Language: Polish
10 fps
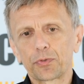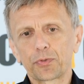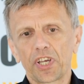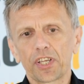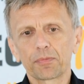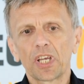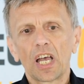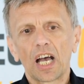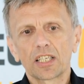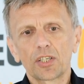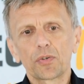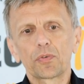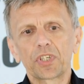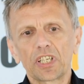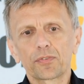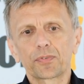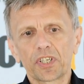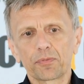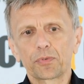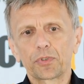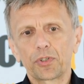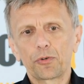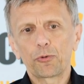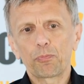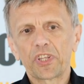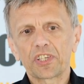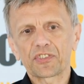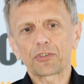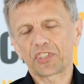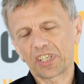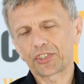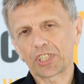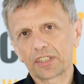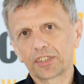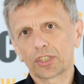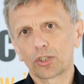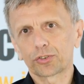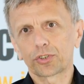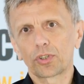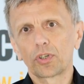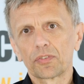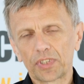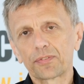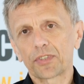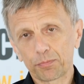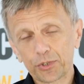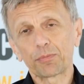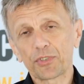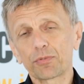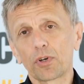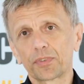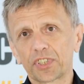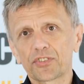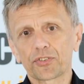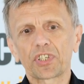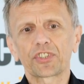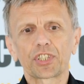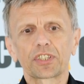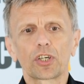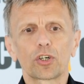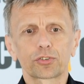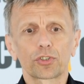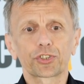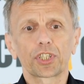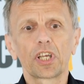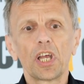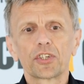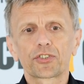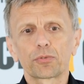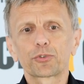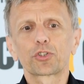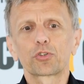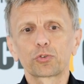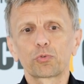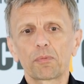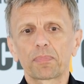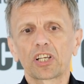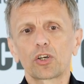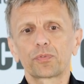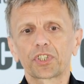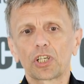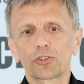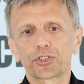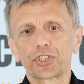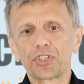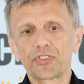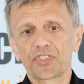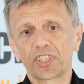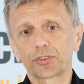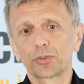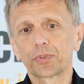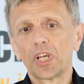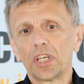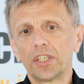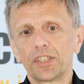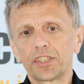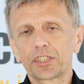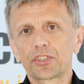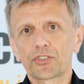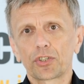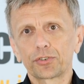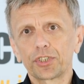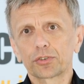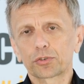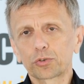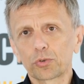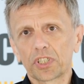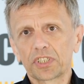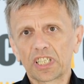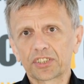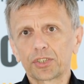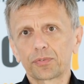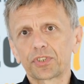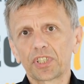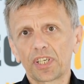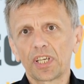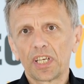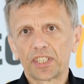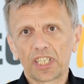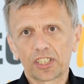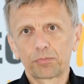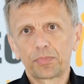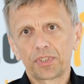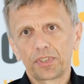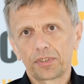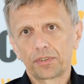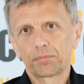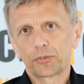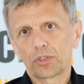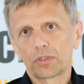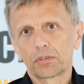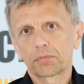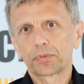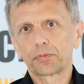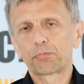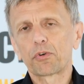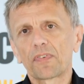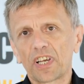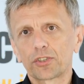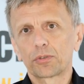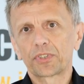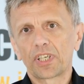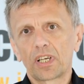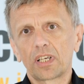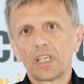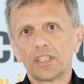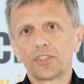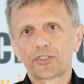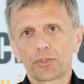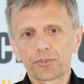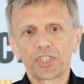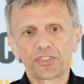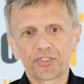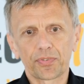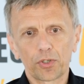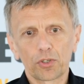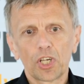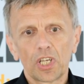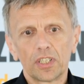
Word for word: ferm, ale wiele ferm e, jest oskarżanych o to, wiele ferm przemysłowych jest oskarżany o to, że są źródłem plagowych ilości insektów e, i gryzoni, no, które negatywnie jakby no, wpływają na sąsiedztwo,